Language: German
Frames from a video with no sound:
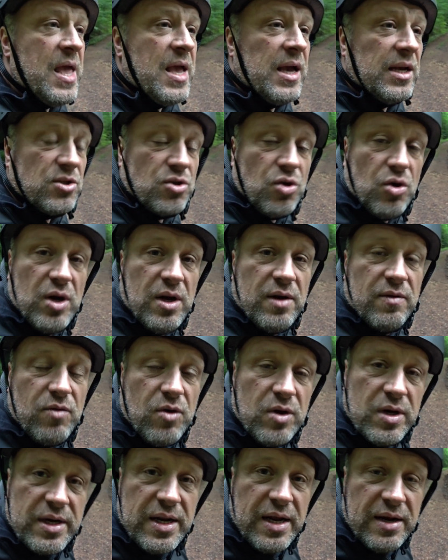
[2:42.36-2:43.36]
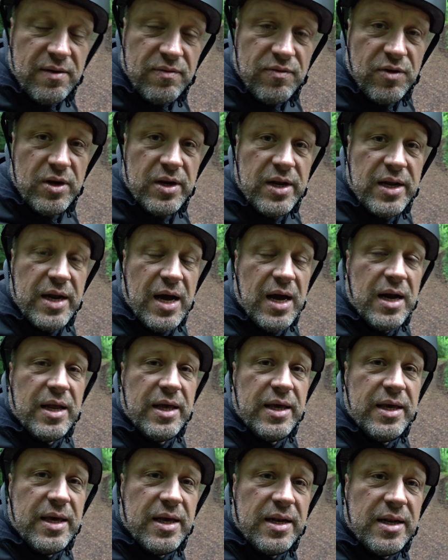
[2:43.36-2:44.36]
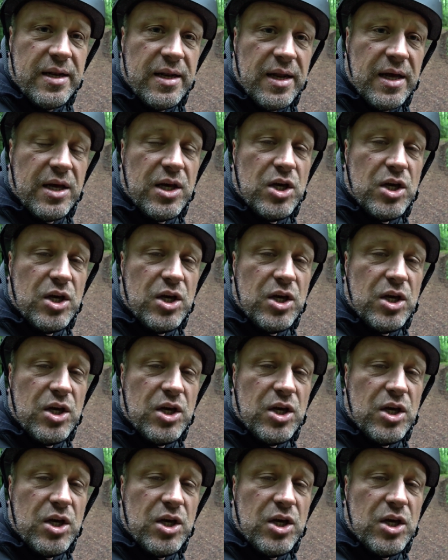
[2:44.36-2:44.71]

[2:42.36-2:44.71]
Säule wurde dann von den Alliierten